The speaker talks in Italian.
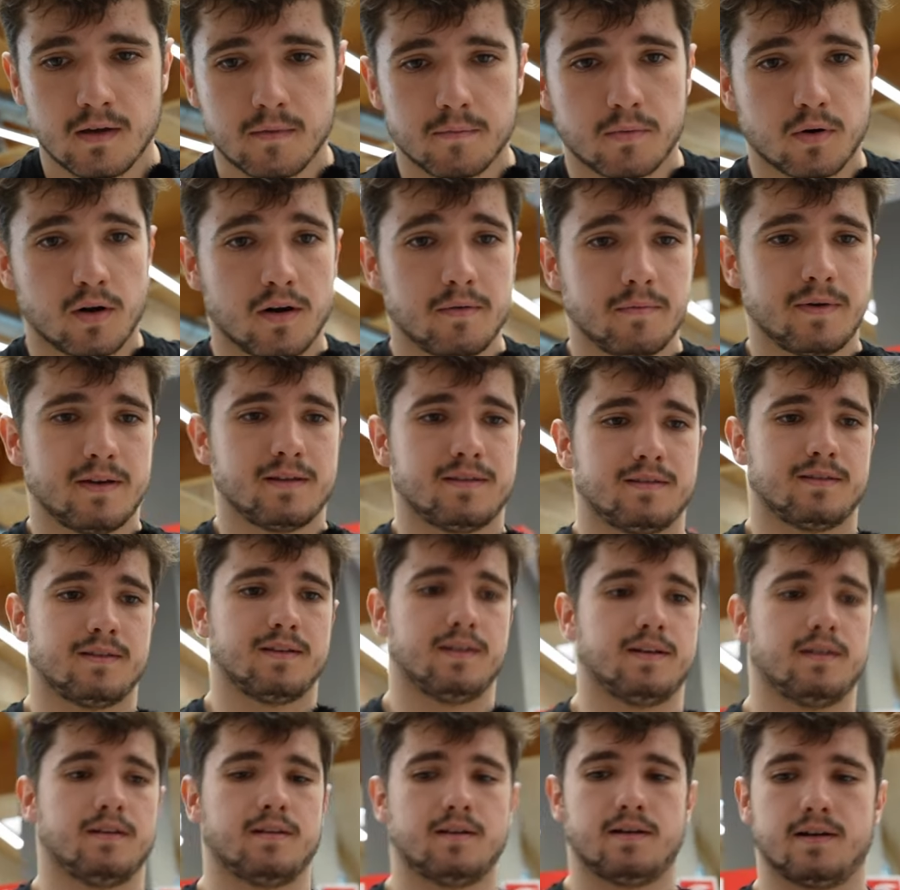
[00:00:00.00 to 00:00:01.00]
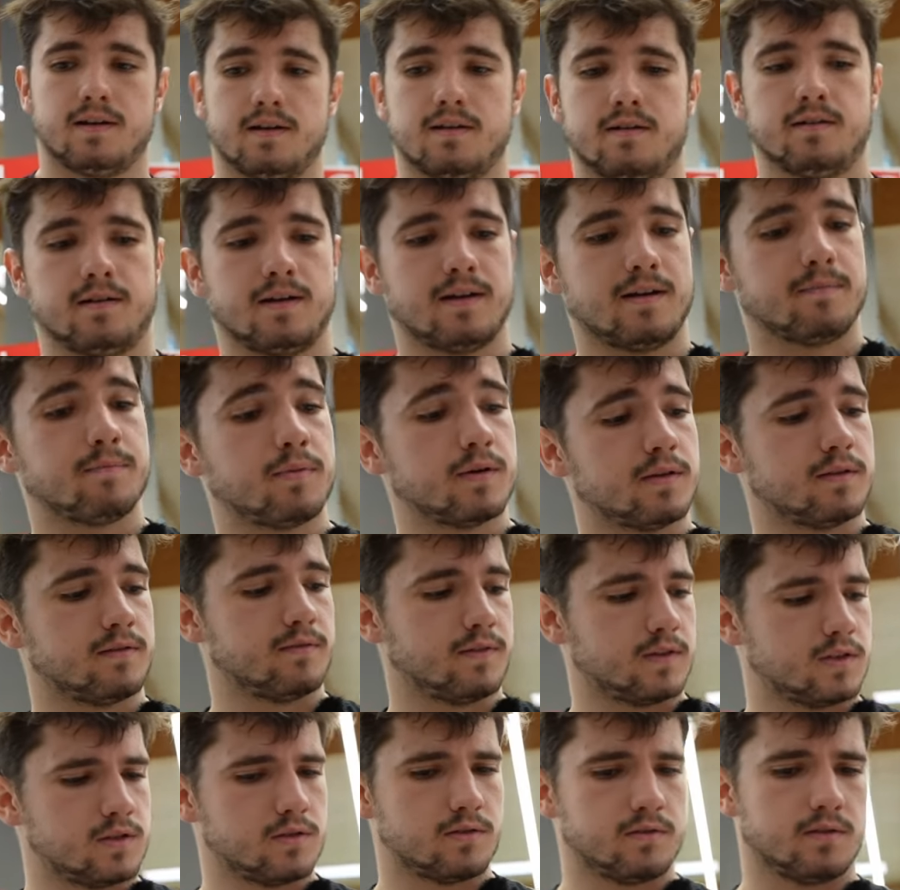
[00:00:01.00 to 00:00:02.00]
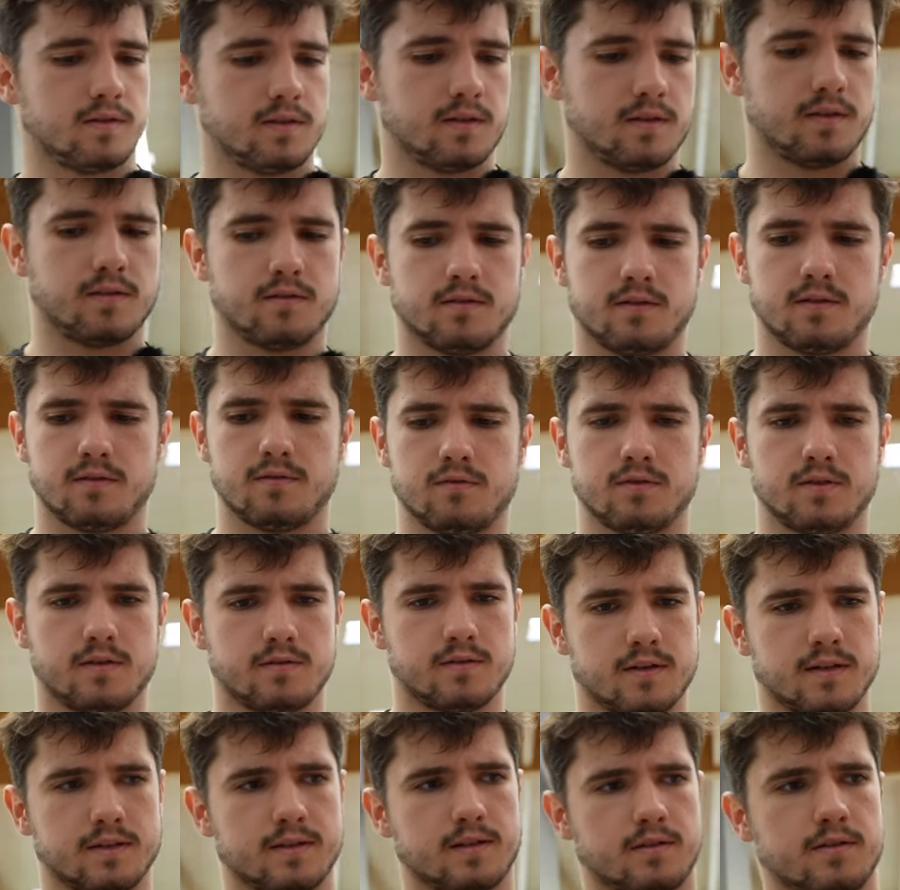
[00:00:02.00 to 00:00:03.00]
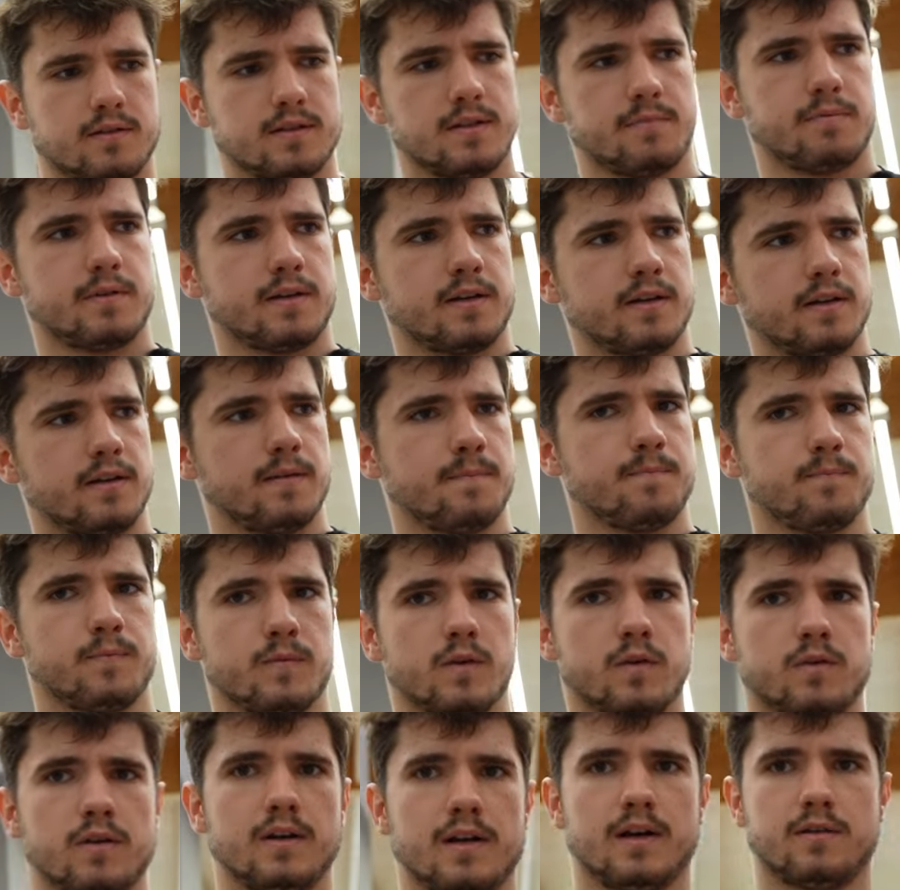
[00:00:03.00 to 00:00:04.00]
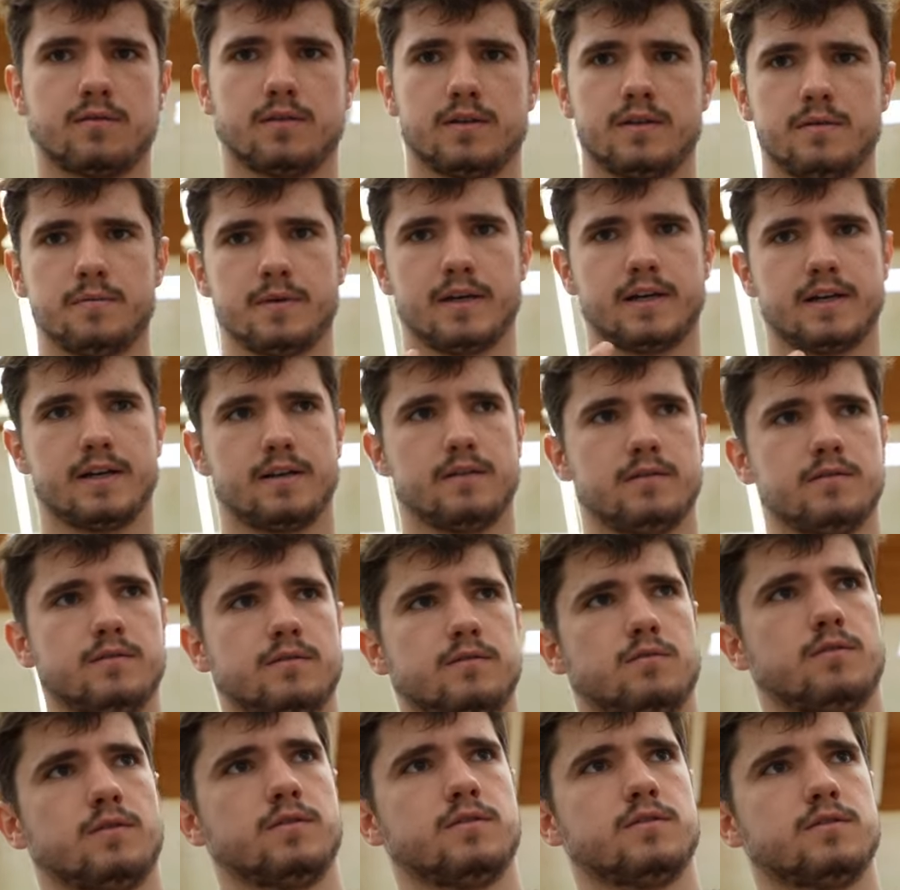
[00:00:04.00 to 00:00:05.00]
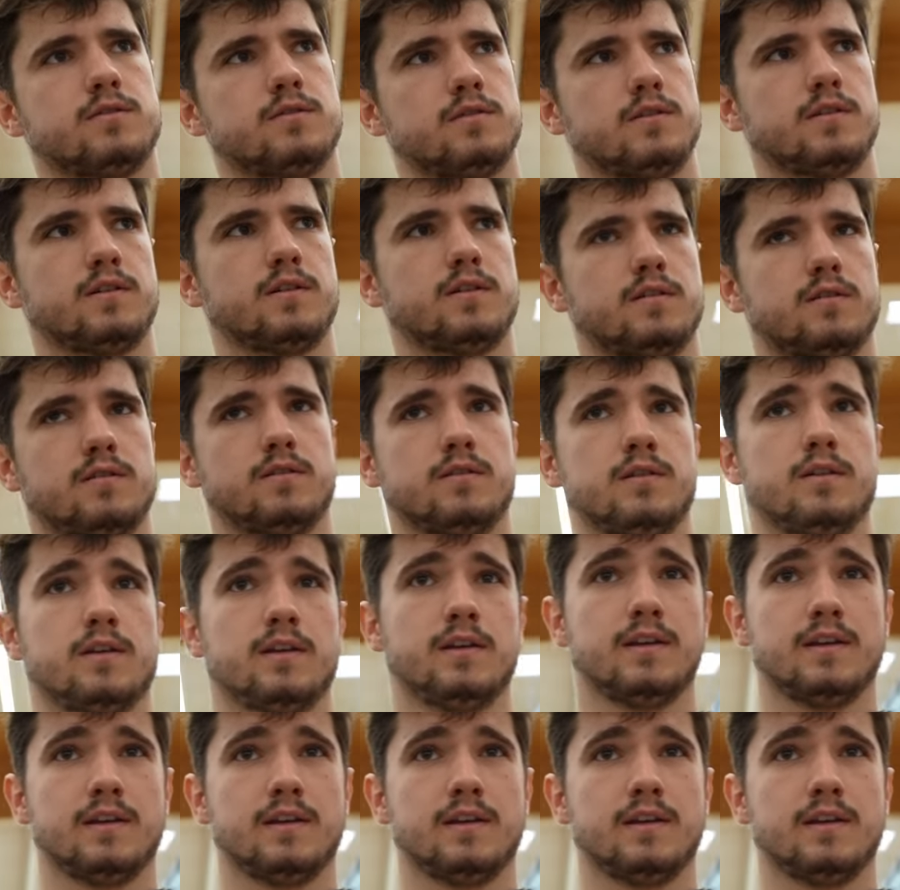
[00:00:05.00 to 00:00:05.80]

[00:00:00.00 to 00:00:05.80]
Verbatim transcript: probabilmente ah, ah poi ti, faccio, ti, ti devo dire un'altra cosa perché con l'acqua di mare quando starò